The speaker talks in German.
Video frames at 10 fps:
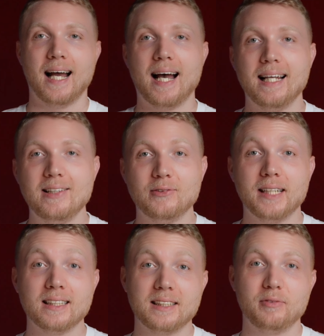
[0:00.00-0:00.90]
Hallo
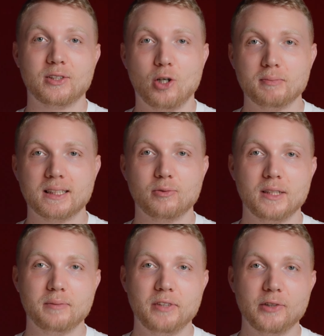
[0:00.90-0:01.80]
und herzlich willkommen zu
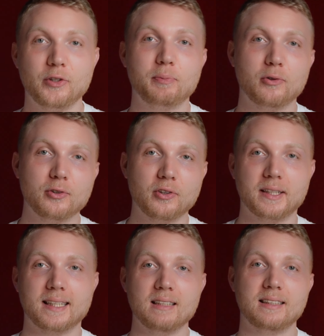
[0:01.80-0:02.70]
diesem Video. Ich begrüße
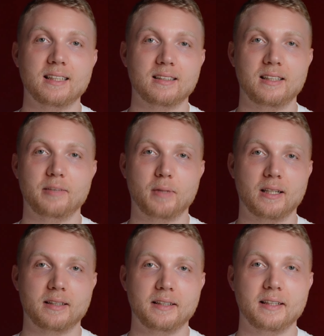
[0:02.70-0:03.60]
euch ganz herzlich in
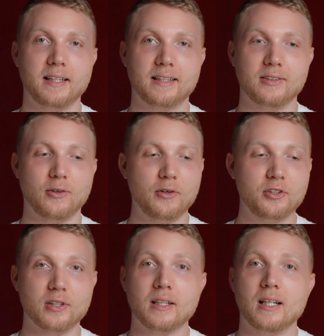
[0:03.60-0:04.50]
meiner Technik-Ecke.
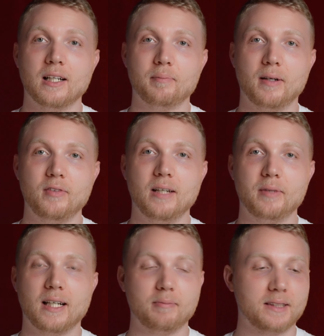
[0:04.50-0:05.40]
Heute mal wieder
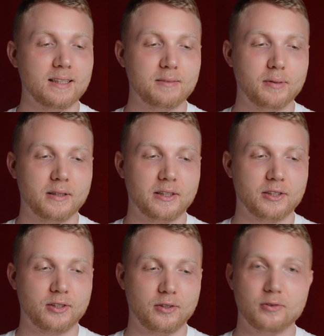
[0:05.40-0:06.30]
mit einem
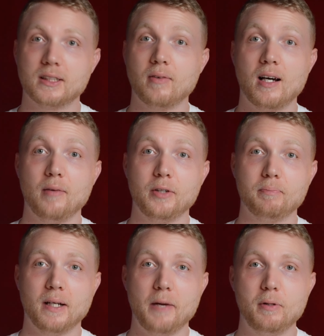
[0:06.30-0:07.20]
Testbericht. Und zwar habe ich
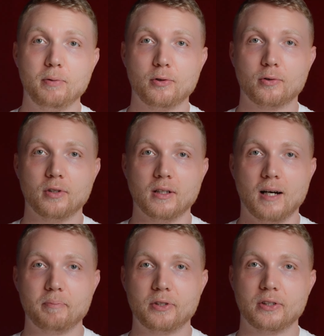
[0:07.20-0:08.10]
ein paar Apple-Produkte
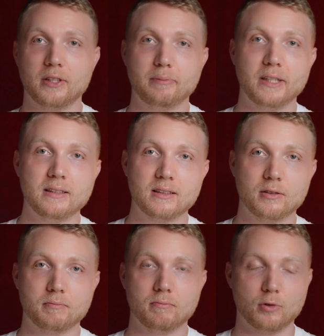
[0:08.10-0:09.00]
gehabt im
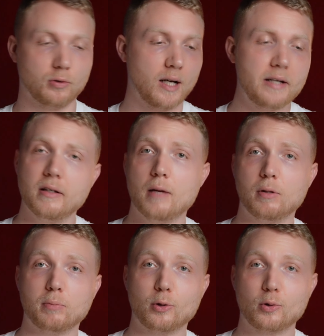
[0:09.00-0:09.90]
Test, also ein
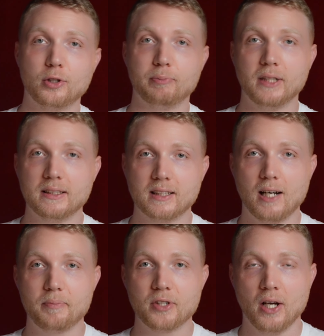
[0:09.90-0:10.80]
Apple-Produkt im Test
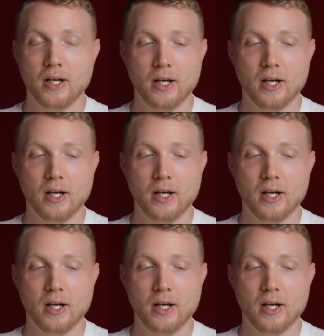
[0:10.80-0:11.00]
gehabt.